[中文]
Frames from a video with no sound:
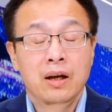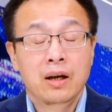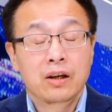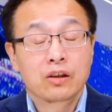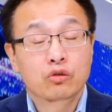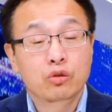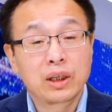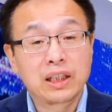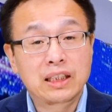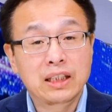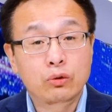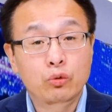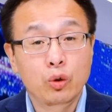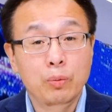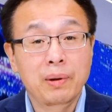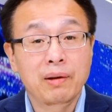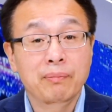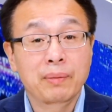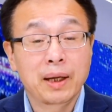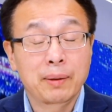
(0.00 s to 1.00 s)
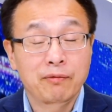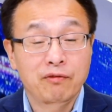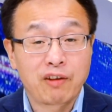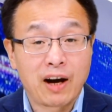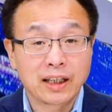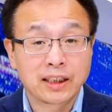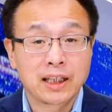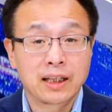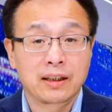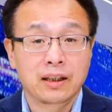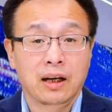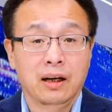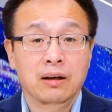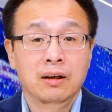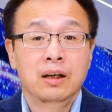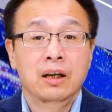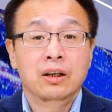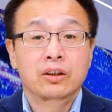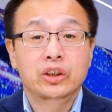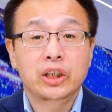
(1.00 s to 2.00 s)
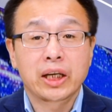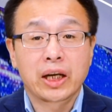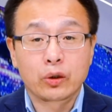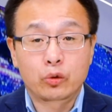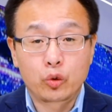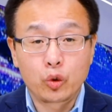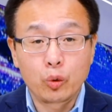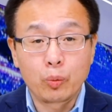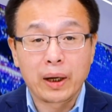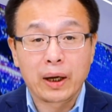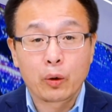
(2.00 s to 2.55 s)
随即，居民们发现呢，这个居委